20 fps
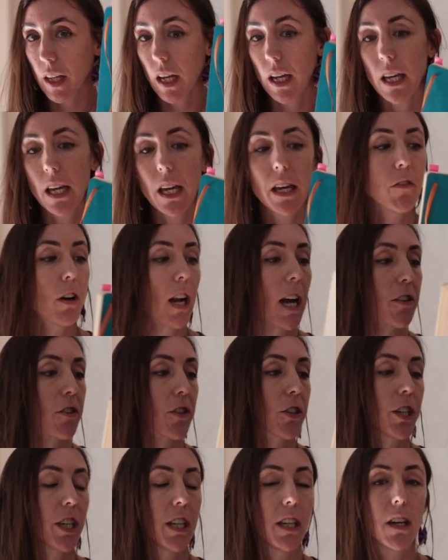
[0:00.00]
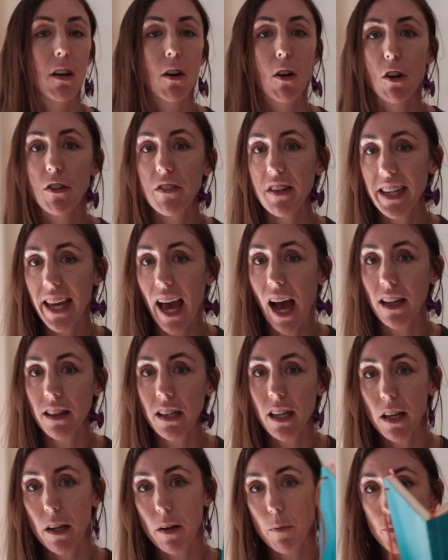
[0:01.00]
Et voilà, j'ai euh, des
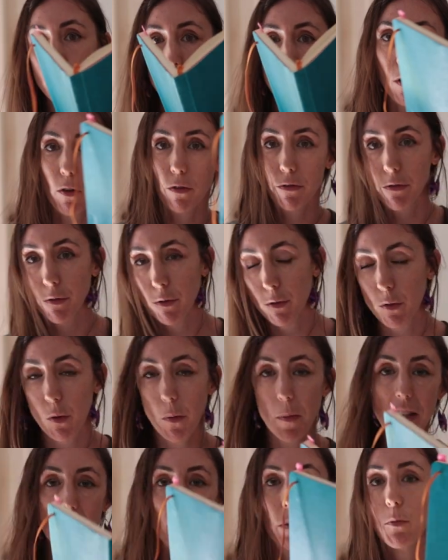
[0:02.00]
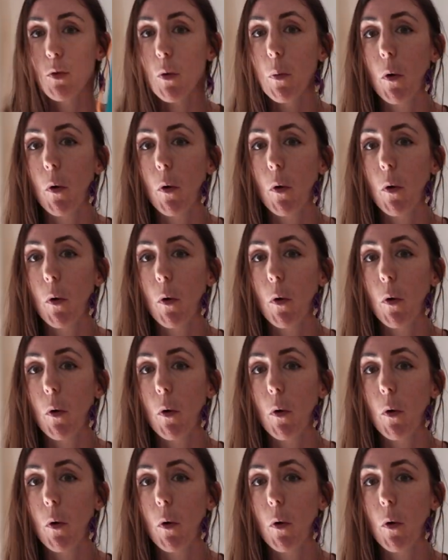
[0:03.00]
carnets pour, en fonction de mes types de